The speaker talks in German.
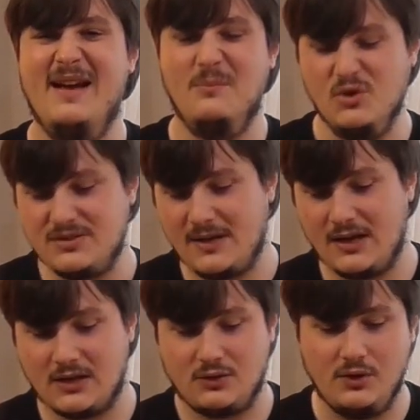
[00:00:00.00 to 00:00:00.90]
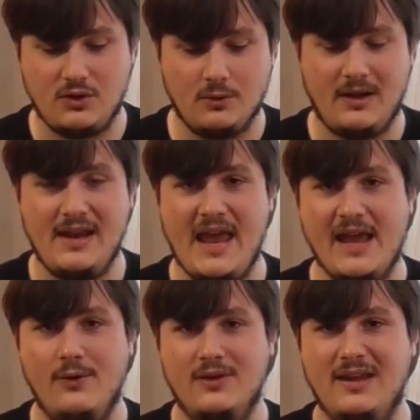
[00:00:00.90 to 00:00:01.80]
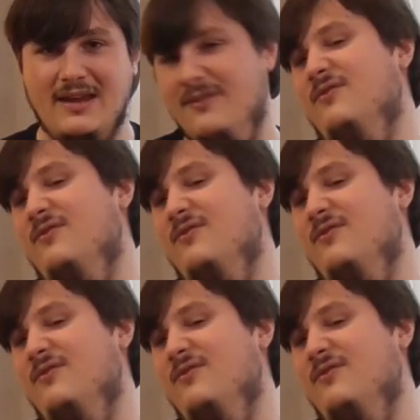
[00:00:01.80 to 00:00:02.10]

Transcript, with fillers: muss man natürlich überlegen, okay,